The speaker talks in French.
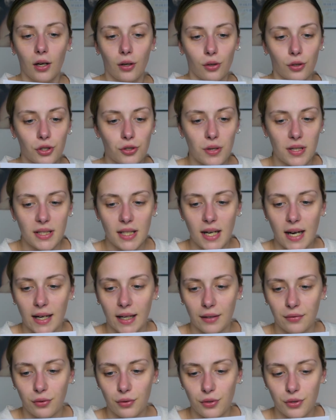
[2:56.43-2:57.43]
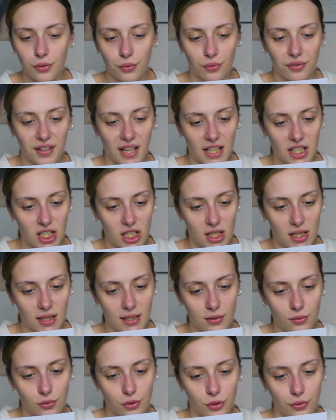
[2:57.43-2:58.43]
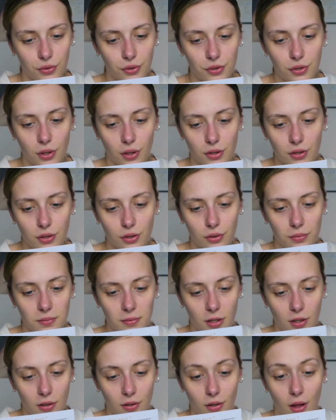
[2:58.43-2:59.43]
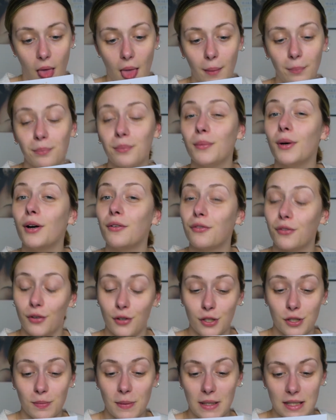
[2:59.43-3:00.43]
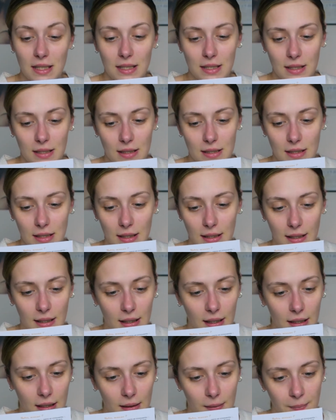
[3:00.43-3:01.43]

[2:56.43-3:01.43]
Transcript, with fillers: Rejoignez la révolution freshly, donc The Future euh, of Cosmetics is here.